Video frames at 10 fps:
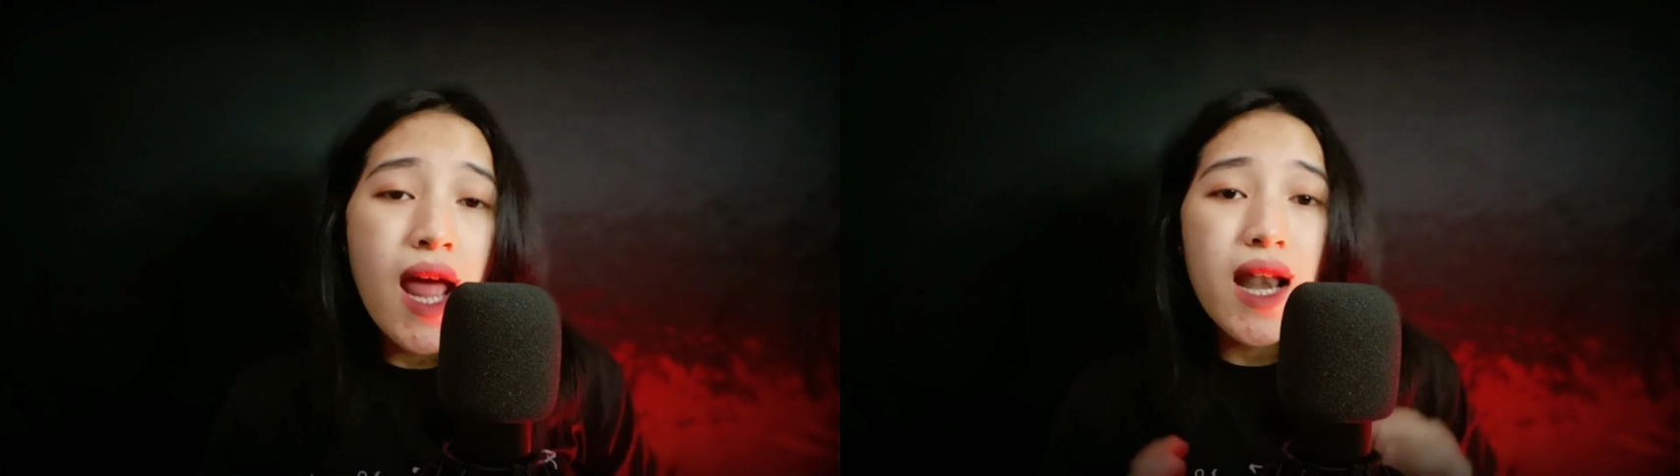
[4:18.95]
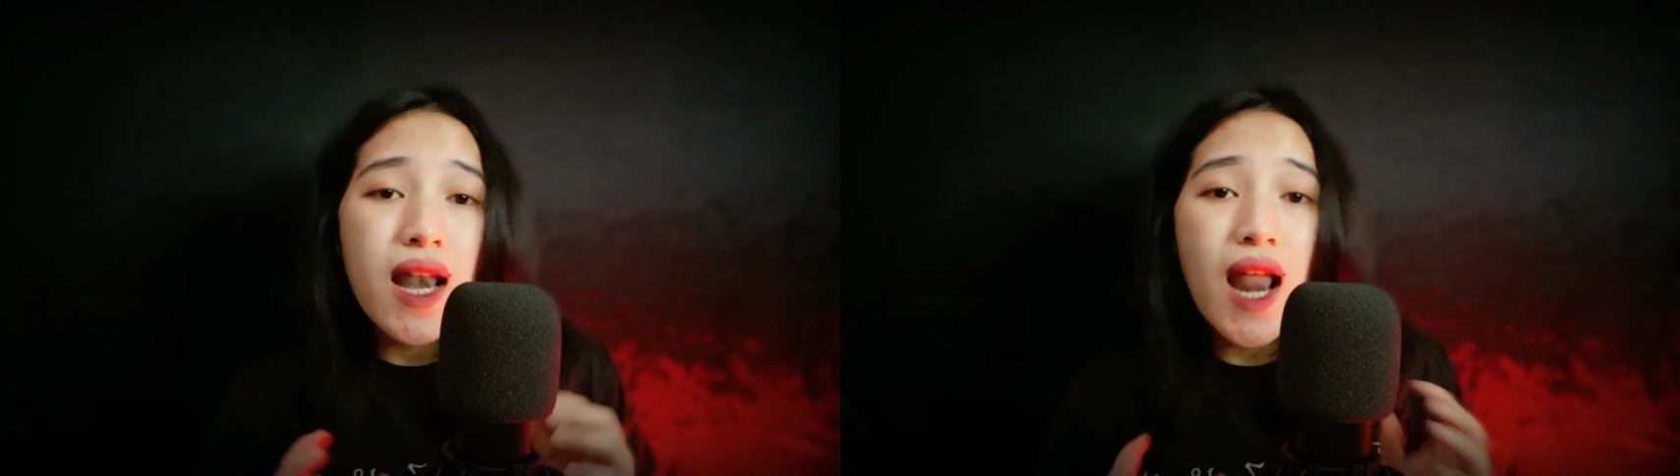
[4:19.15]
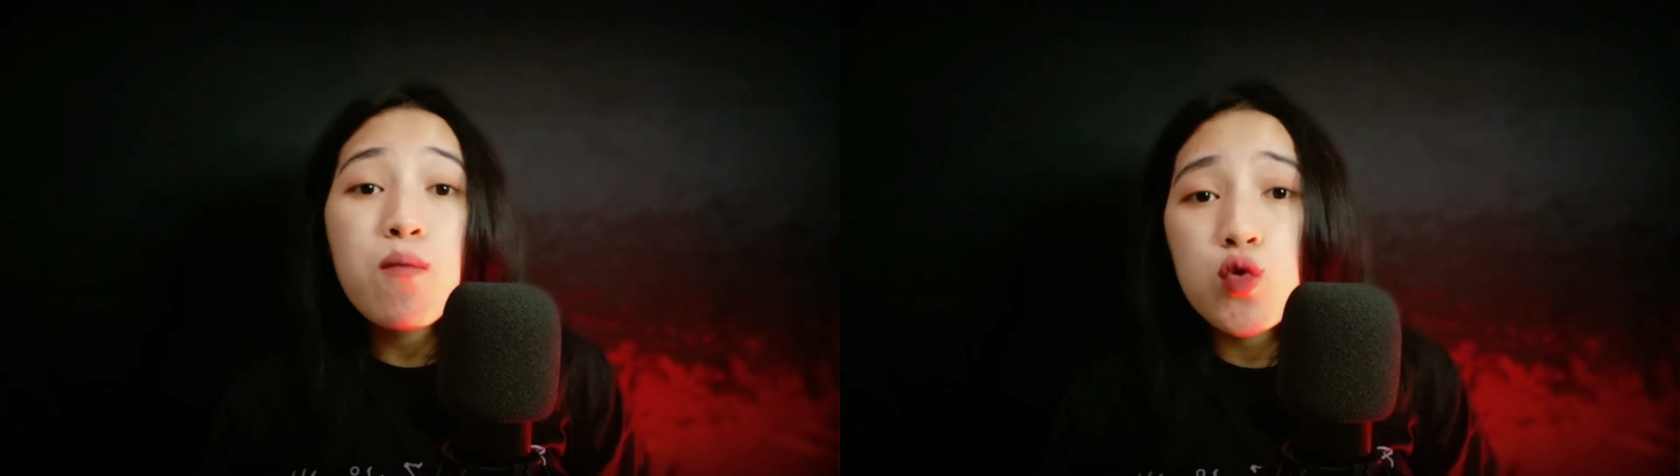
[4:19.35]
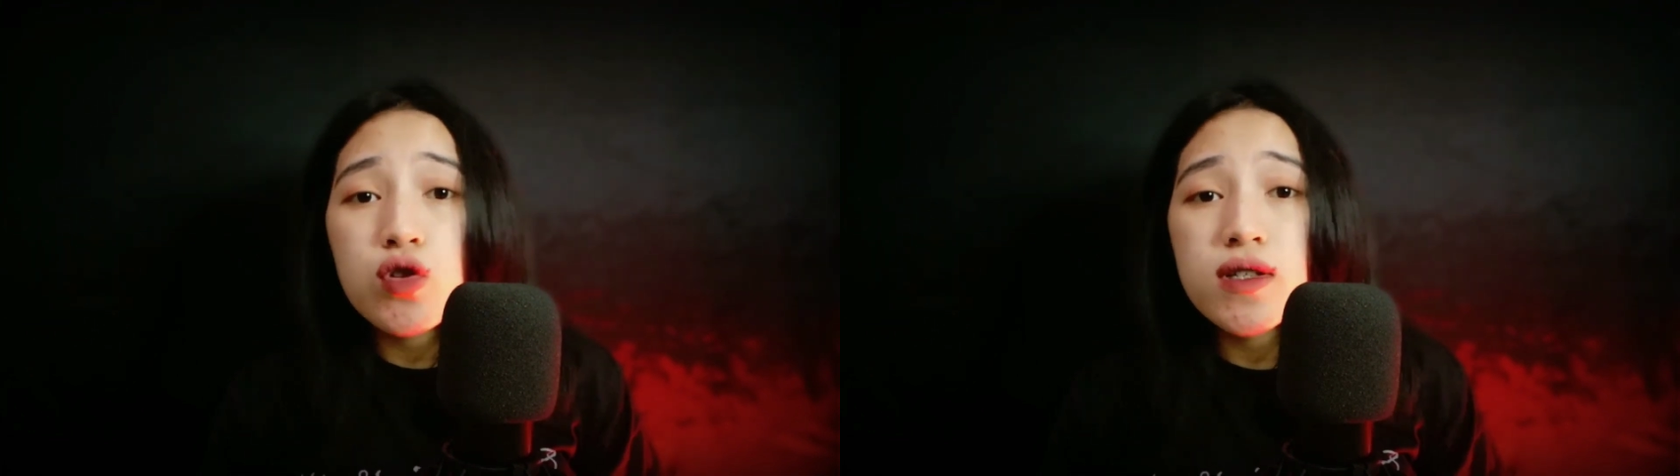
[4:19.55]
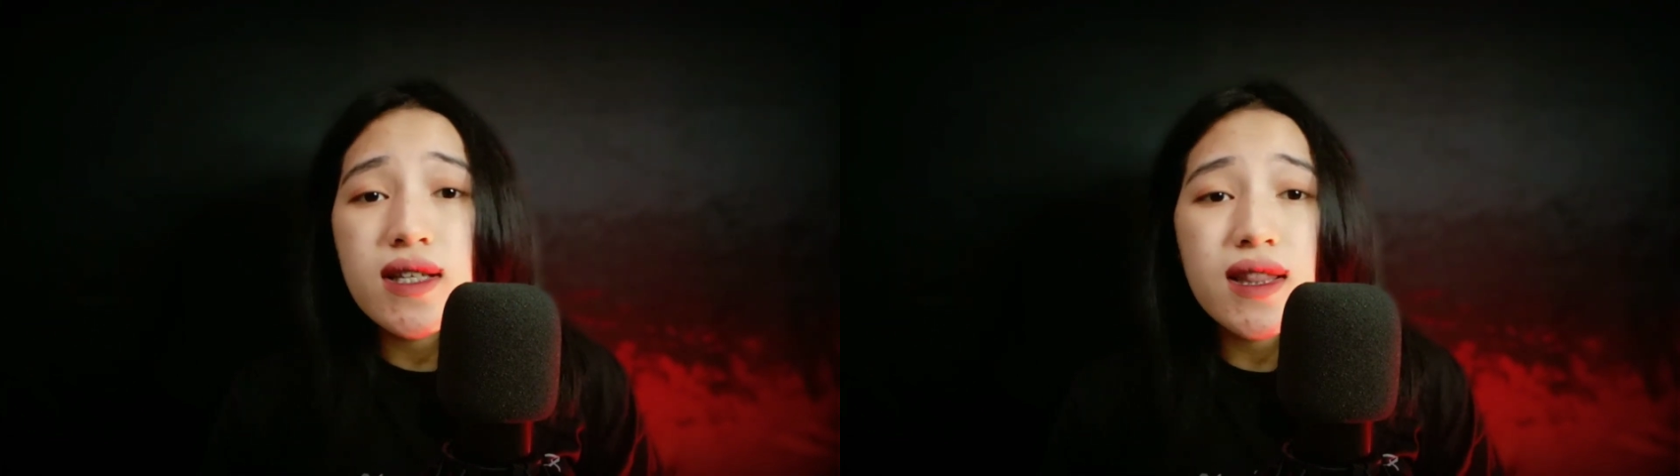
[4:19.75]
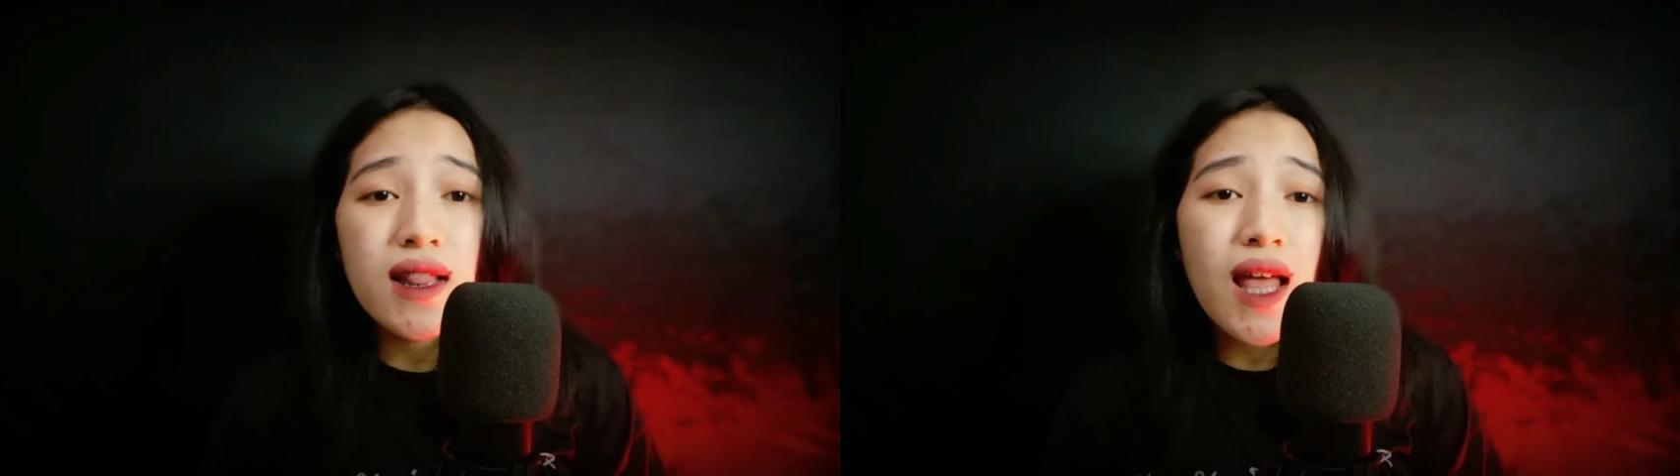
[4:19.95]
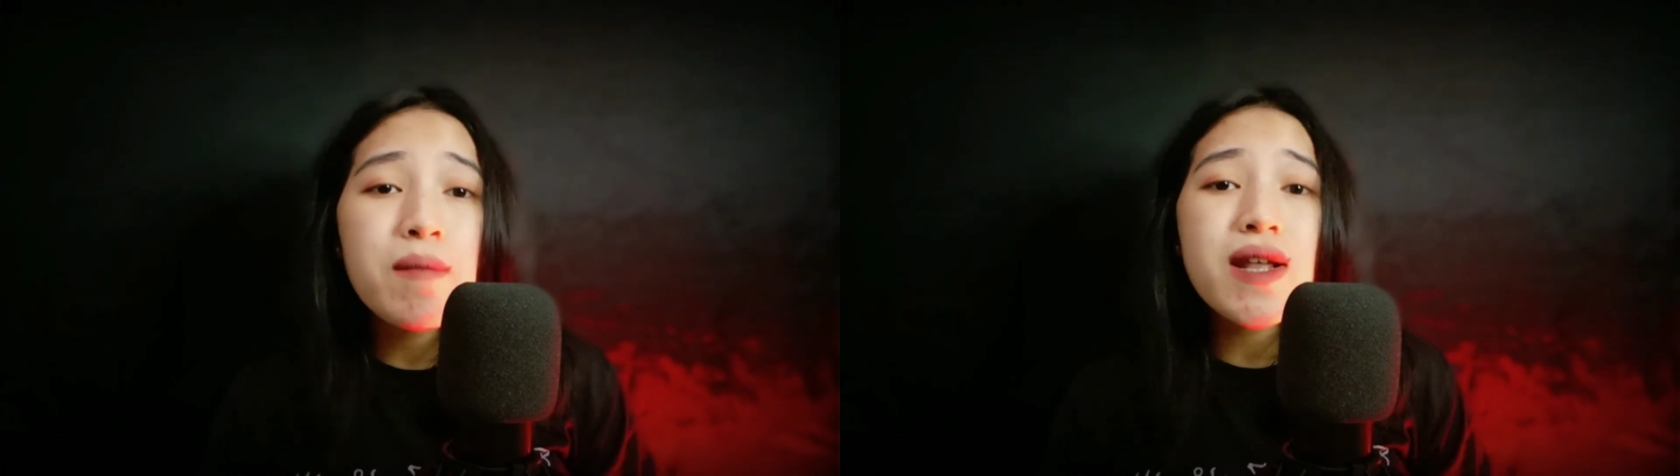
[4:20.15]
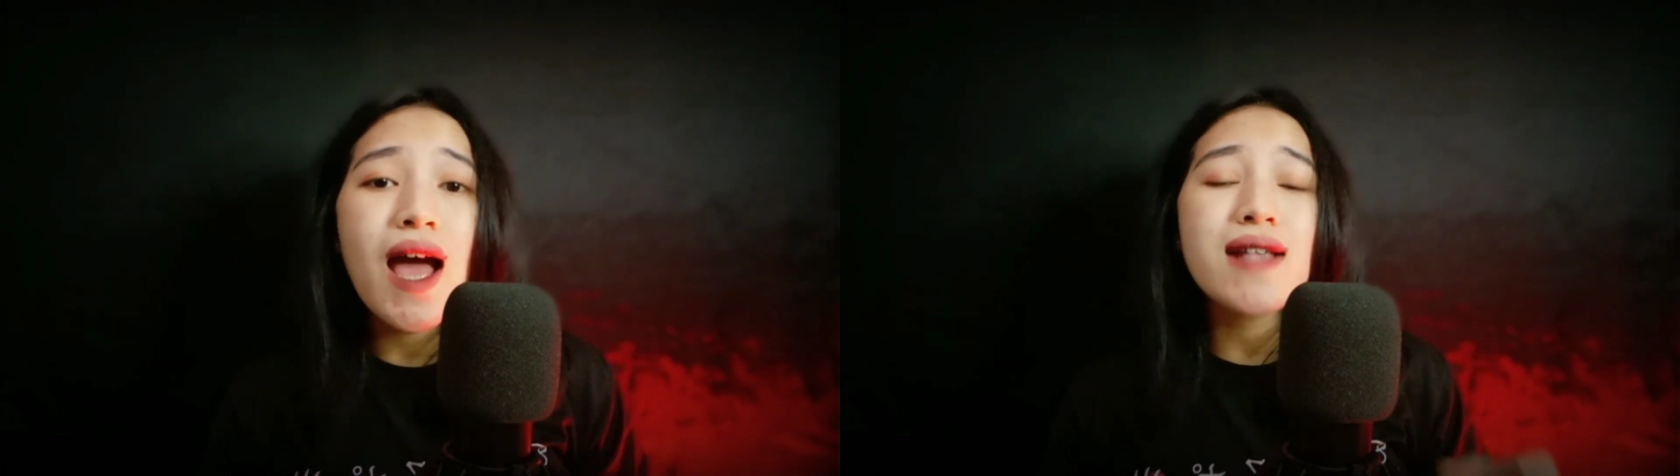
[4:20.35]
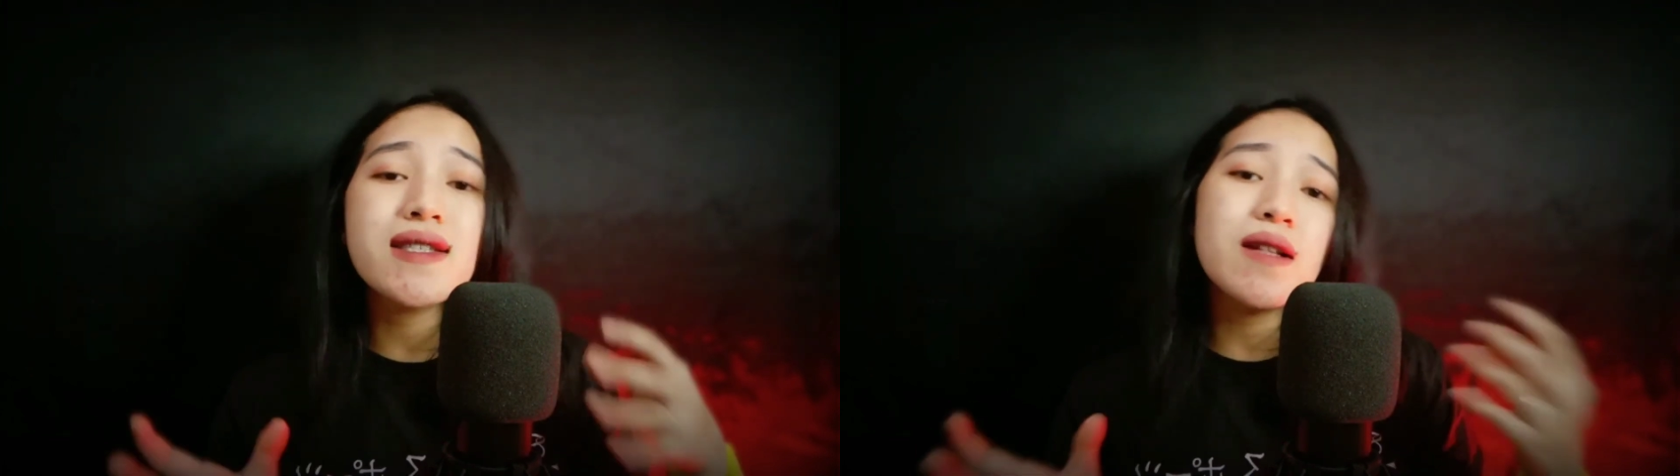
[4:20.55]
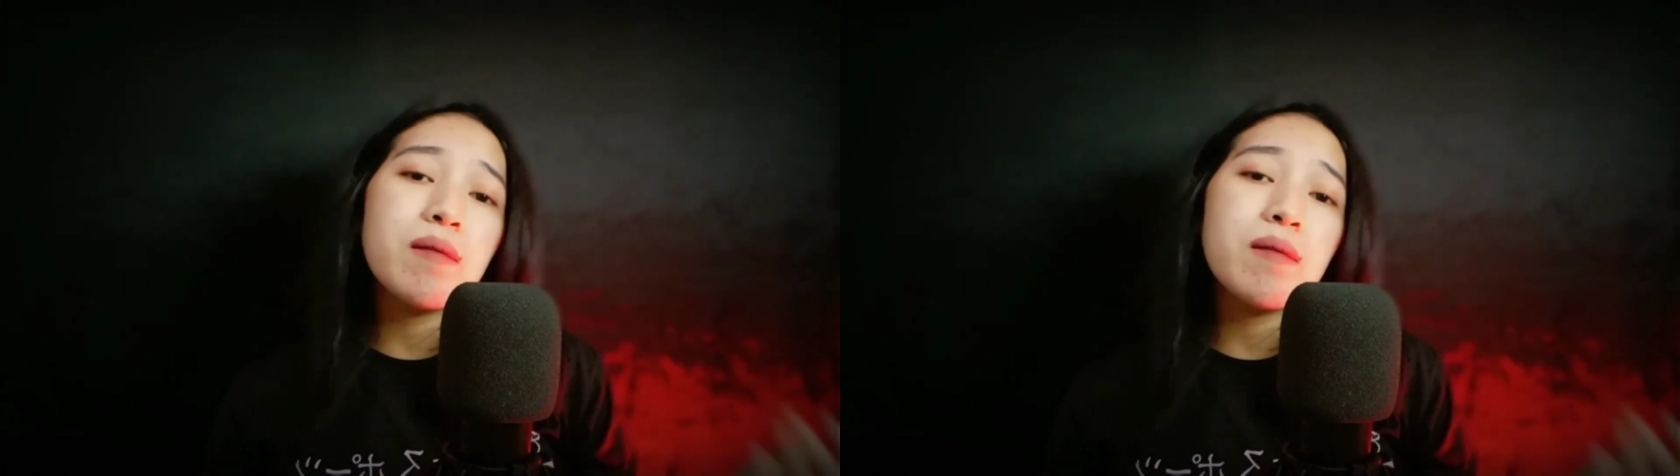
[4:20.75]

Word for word: Namun, setelah berhasil